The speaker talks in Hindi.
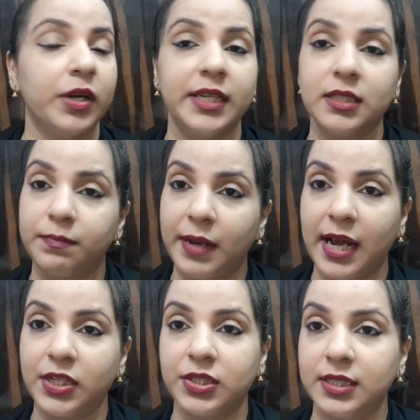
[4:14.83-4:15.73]
बॉडी
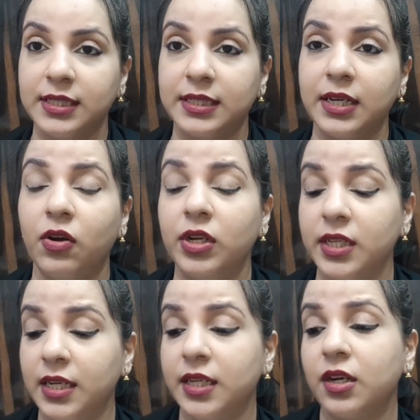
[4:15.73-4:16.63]
स्प्लैश है ठीक है और
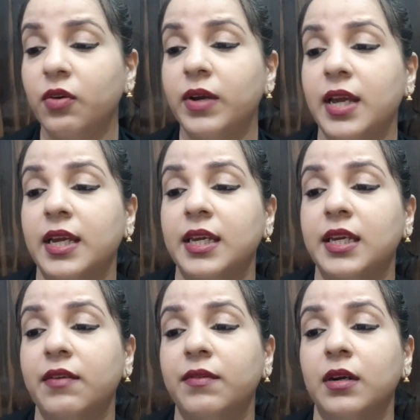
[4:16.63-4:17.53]
ये लिखा हुआ है कि
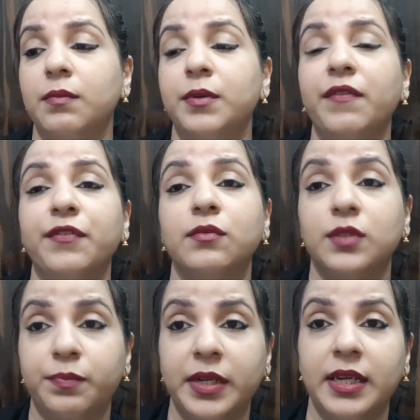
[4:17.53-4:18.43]
ये परफ्यूम
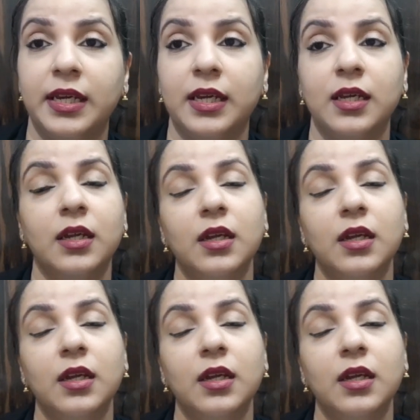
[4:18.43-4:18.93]
स्प्रे है